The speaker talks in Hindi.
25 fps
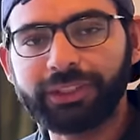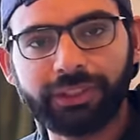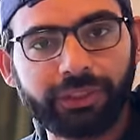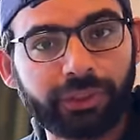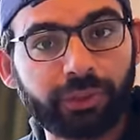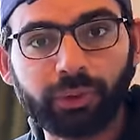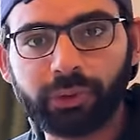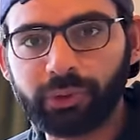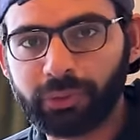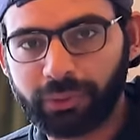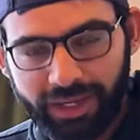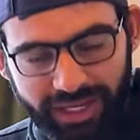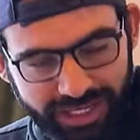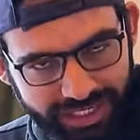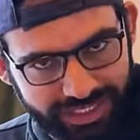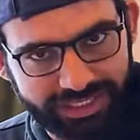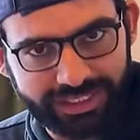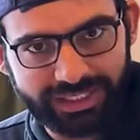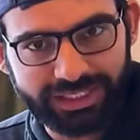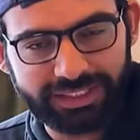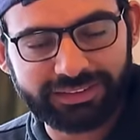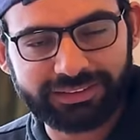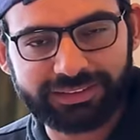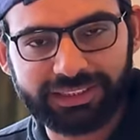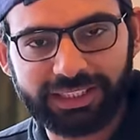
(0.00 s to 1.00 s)
ड्यू टू एनी
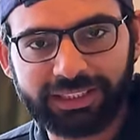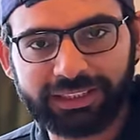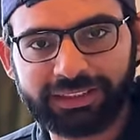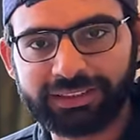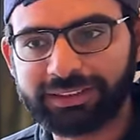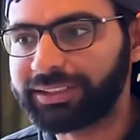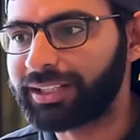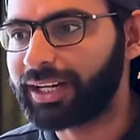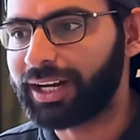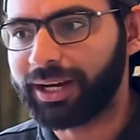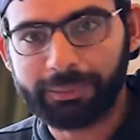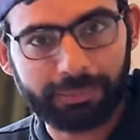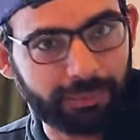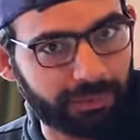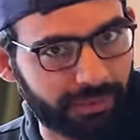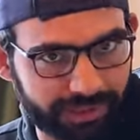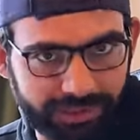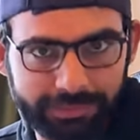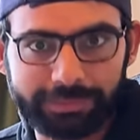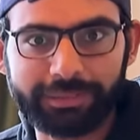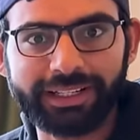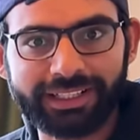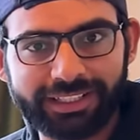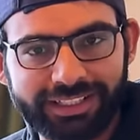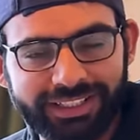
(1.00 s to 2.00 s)
रीज़न या
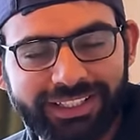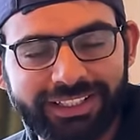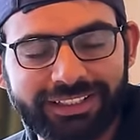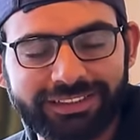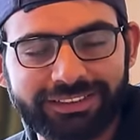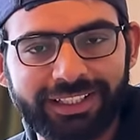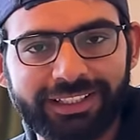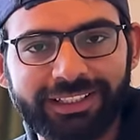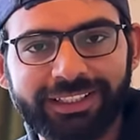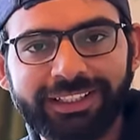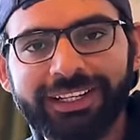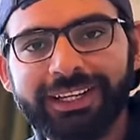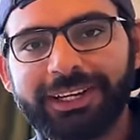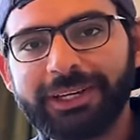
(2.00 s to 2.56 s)
अपॉइंटमेंट की रीज़न